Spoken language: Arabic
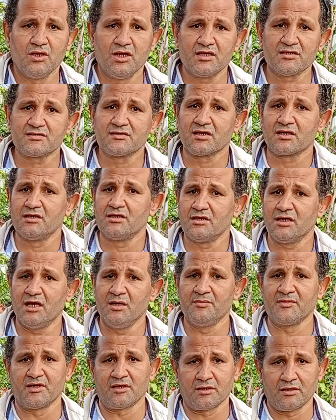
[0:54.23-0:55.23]
ويسر لي
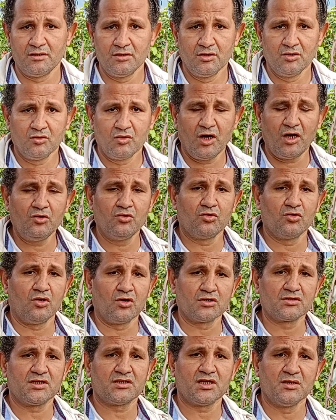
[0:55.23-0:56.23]
امري واحلل
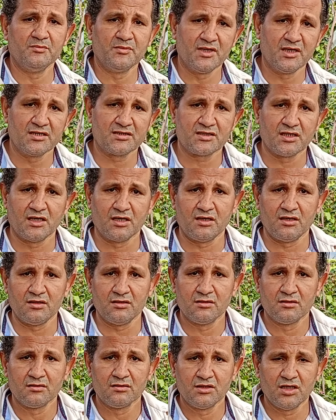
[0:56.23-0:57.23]
عقدة من
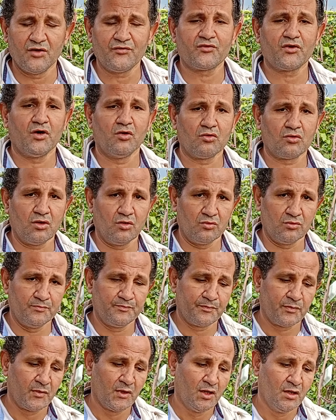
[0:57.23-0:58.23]
لساني يفقه قول.
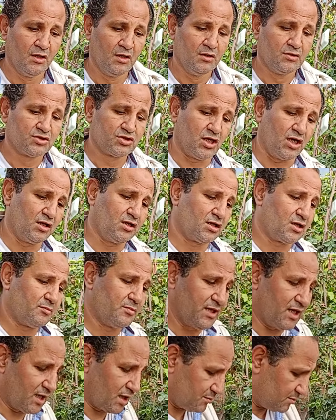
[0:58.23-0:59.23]
ان شاء الله
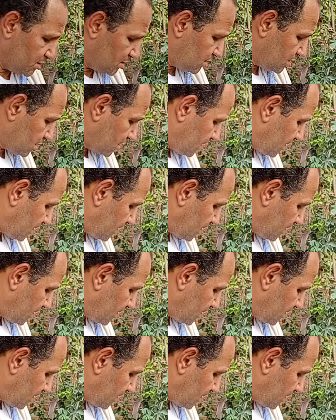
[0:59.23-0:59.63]
رب العالمين